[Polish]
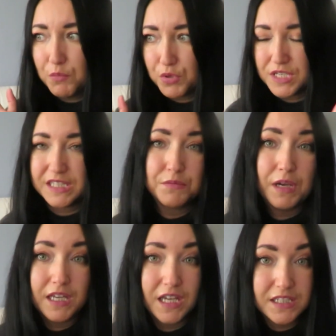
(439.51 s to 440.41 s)
Poza tym
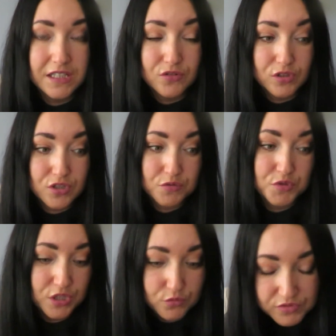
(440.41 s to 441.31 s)
jak ja idę, to tych
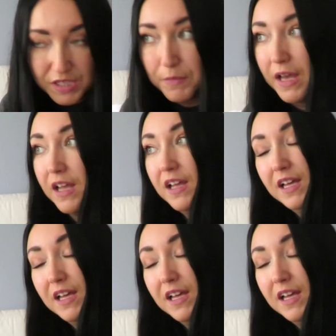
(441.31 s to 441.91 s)
sąsiadów nie ma.